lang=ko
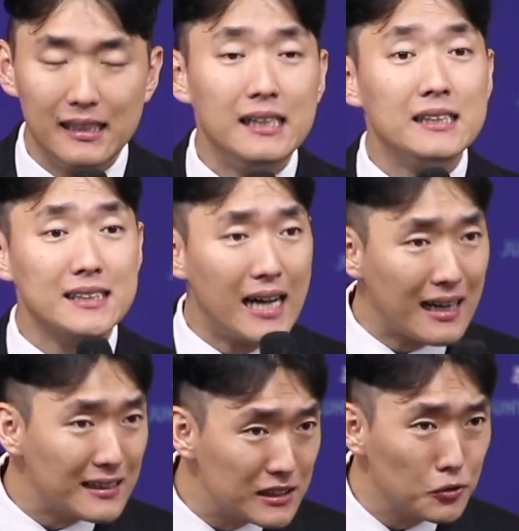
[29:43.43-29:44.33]

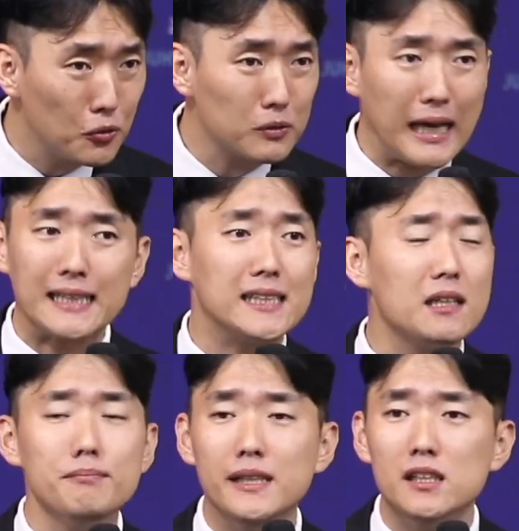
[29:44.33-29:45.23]
사라지고
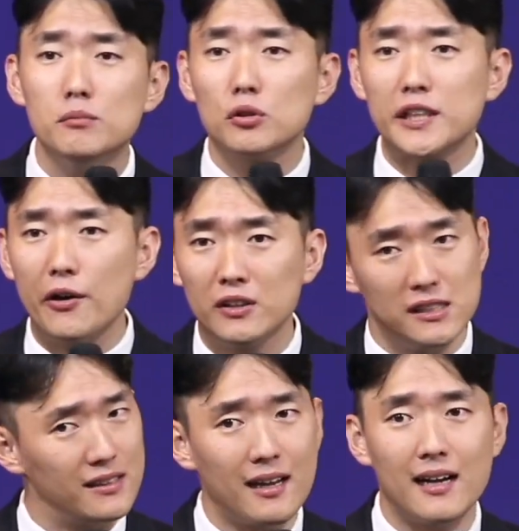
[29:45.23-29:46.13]
다시금 믿음으로 세워질
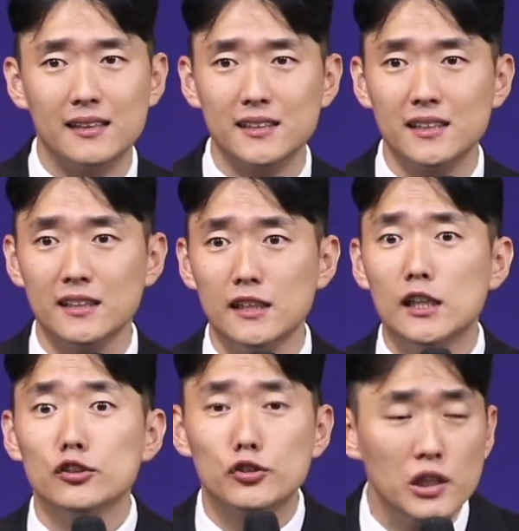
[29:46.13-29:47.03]
때까지
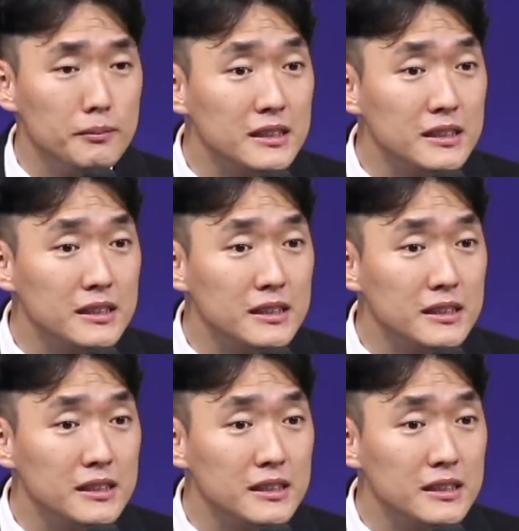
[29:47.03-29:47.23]
주님은